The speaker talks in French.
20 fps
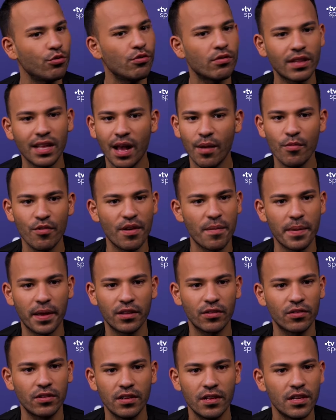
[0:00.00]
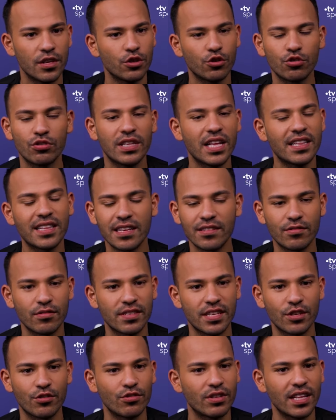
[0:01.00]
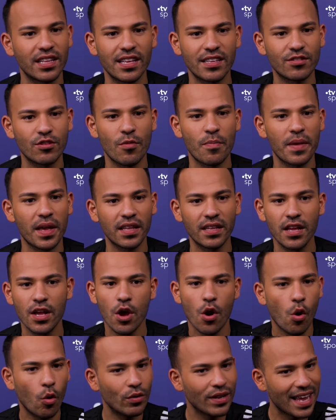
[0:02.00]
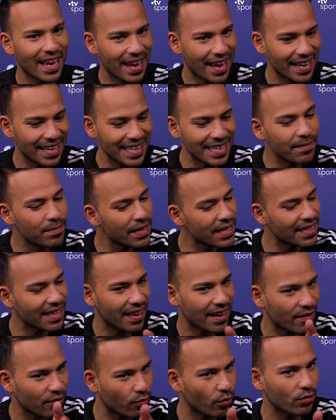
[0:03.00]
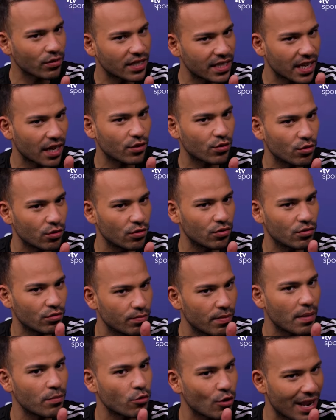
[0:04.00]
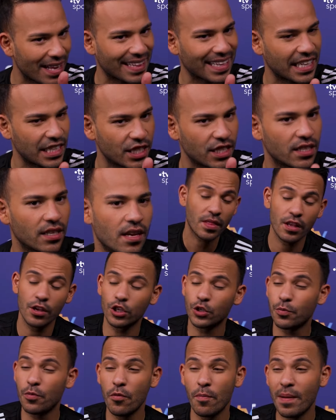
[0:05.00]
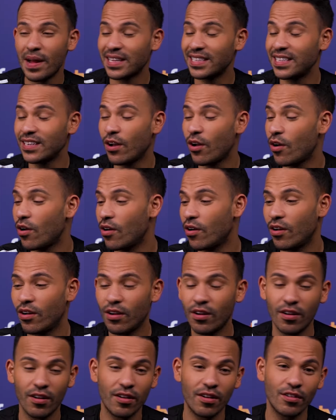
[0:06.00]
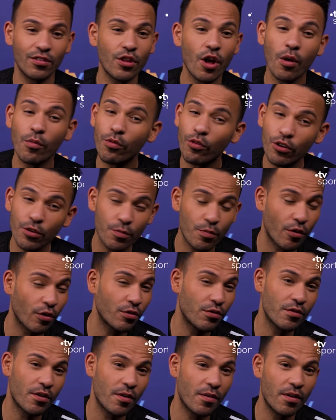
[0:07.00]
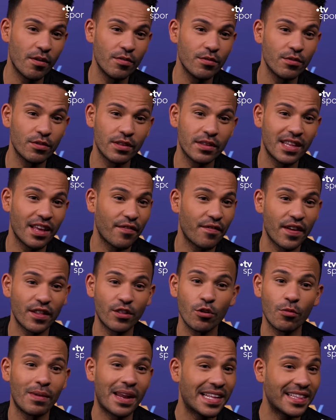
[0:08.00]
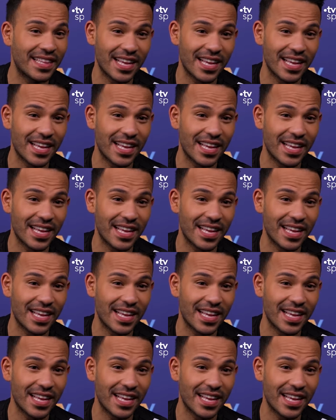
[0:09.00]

ultra mauvais perdant. Je déteste ça, je déteste perdre. On est à la limite, à la frontière de, même de la triche. Je peux partir en embrouille pour une, défaite au blind